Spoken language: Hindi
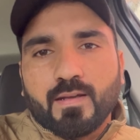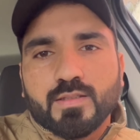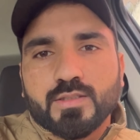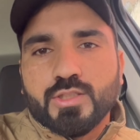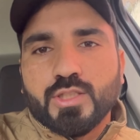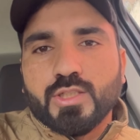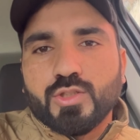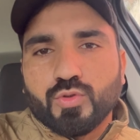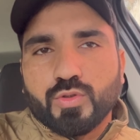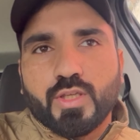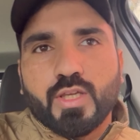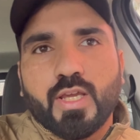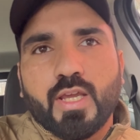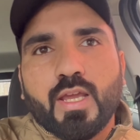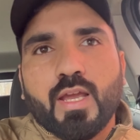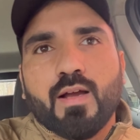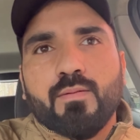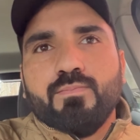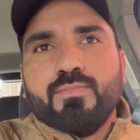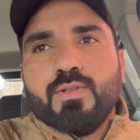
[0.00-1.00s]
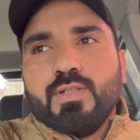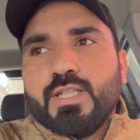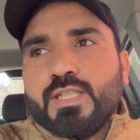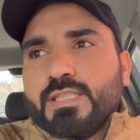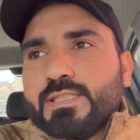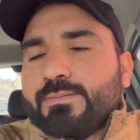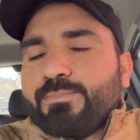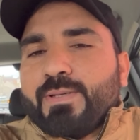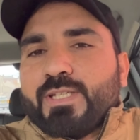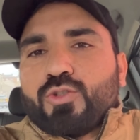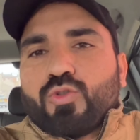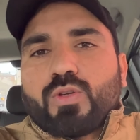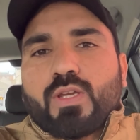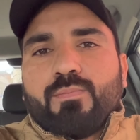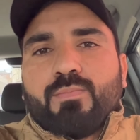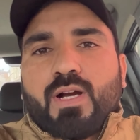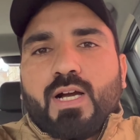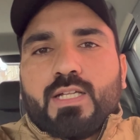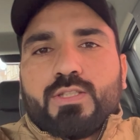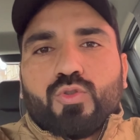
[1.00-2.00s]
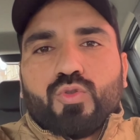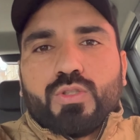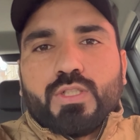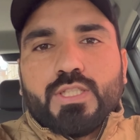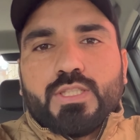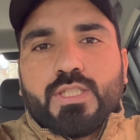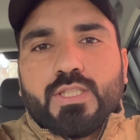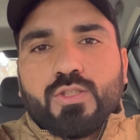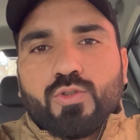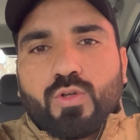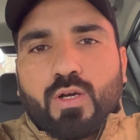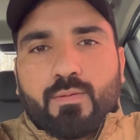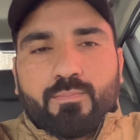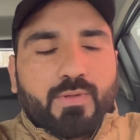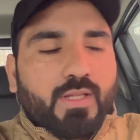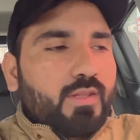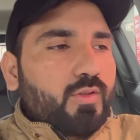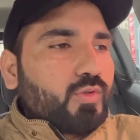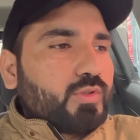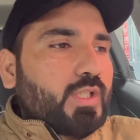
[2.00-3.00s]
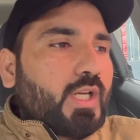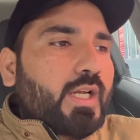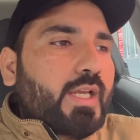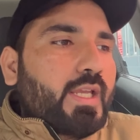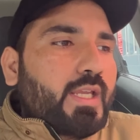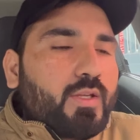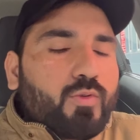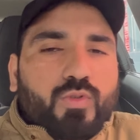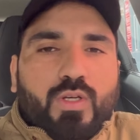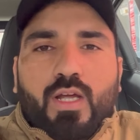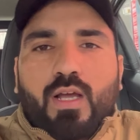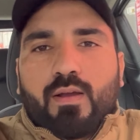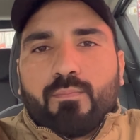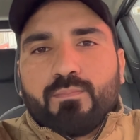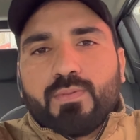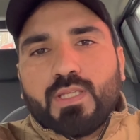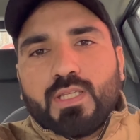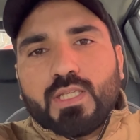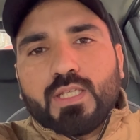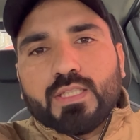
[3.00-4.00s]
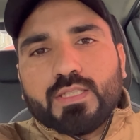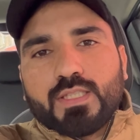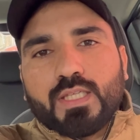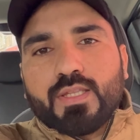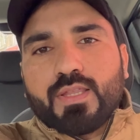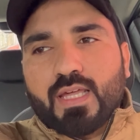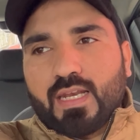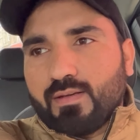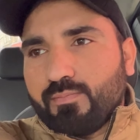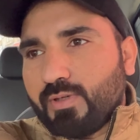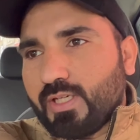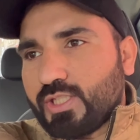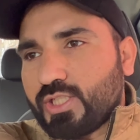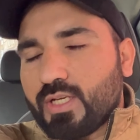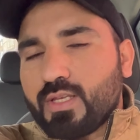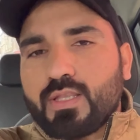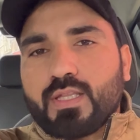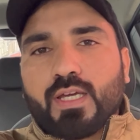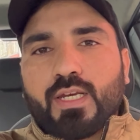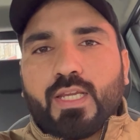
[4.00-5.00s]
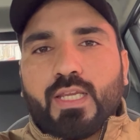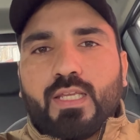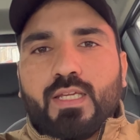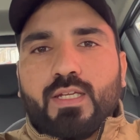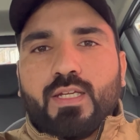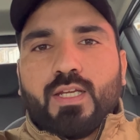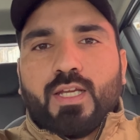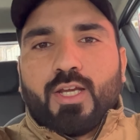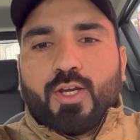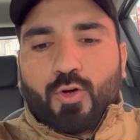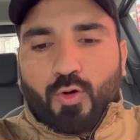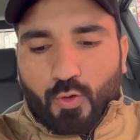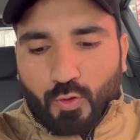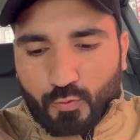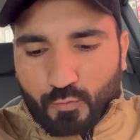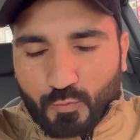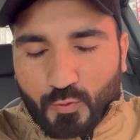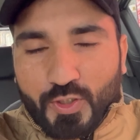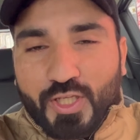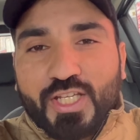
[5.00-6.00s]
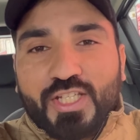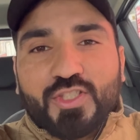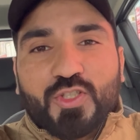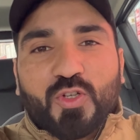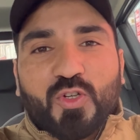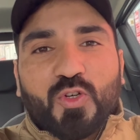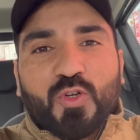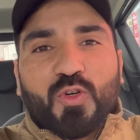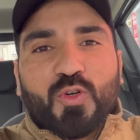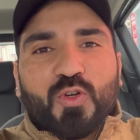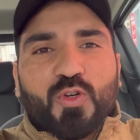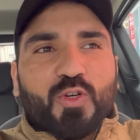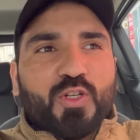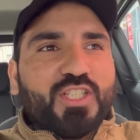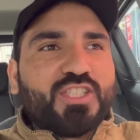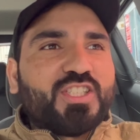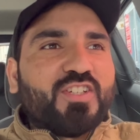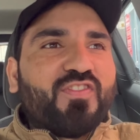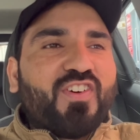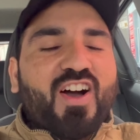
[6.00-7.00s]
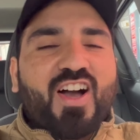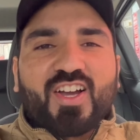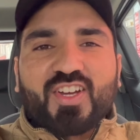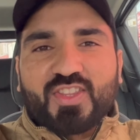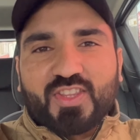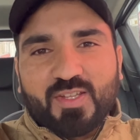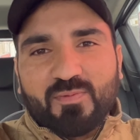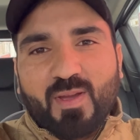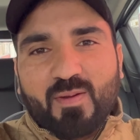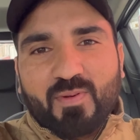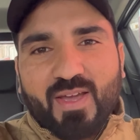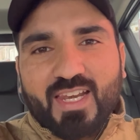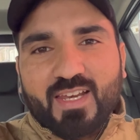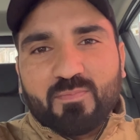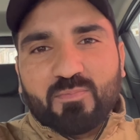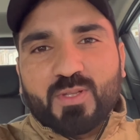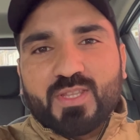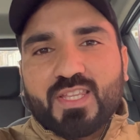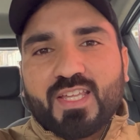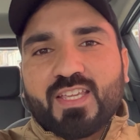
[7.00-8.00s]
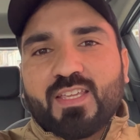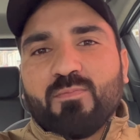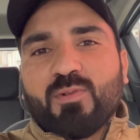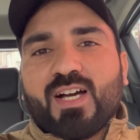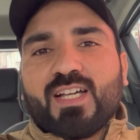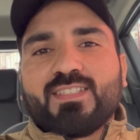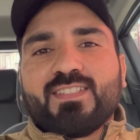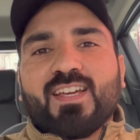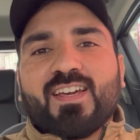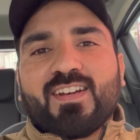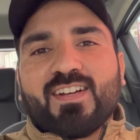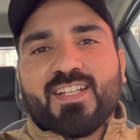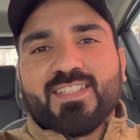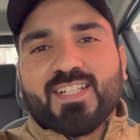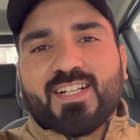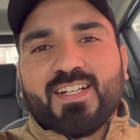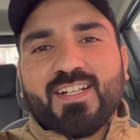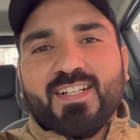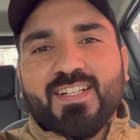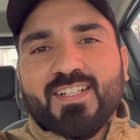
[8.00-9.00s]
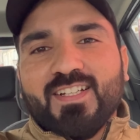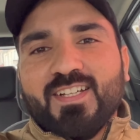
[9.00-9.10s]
जी तो ये अब ईद पे चूँकि बात हो रही थी तो हमने सोचा कि क्यों ना हम भी ईद की सेलिब्रेशंस करें और वही जो इतफाक से मैं पहले पिज़्ज़े की बात कर रहा था